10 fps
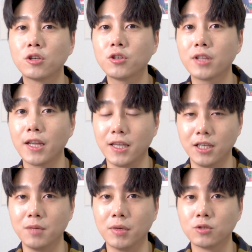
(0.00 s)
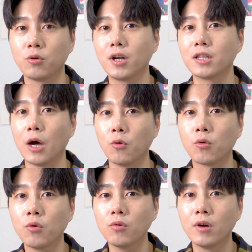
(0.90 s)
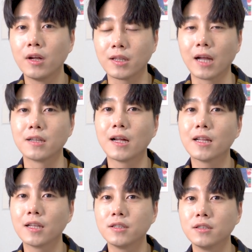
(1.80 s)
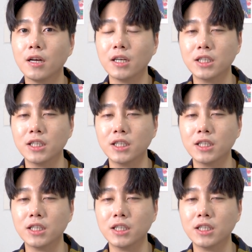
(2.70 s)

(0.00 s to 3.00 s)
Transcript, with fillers: 설정된 기기만 소리가 나오고 다른 하나는